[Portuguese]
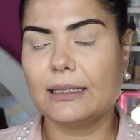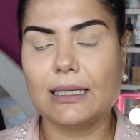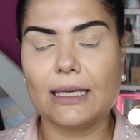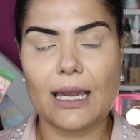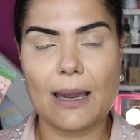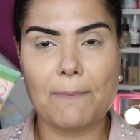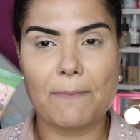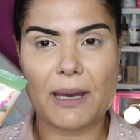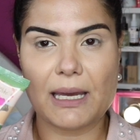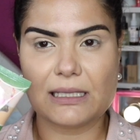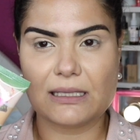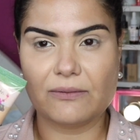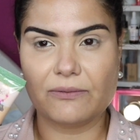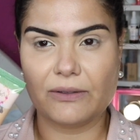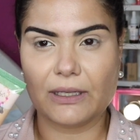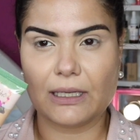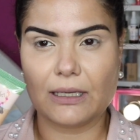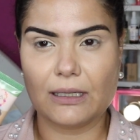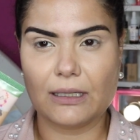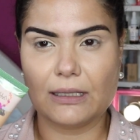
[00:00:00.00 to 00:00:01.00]
que é a base
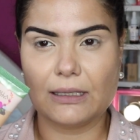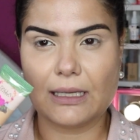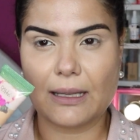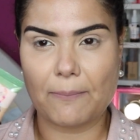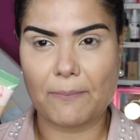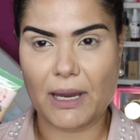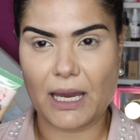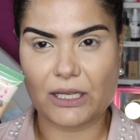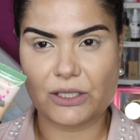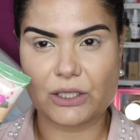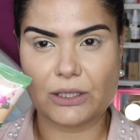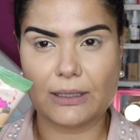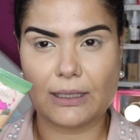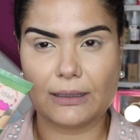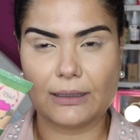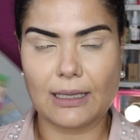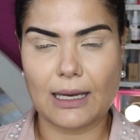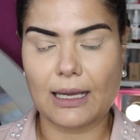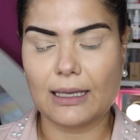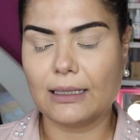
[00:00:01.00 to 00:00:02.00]
vegana mate da
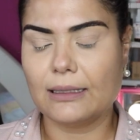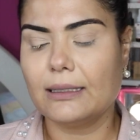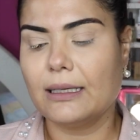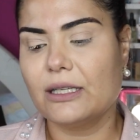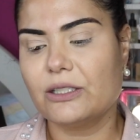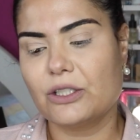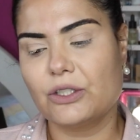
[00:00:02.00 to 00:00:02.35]
Dala, né?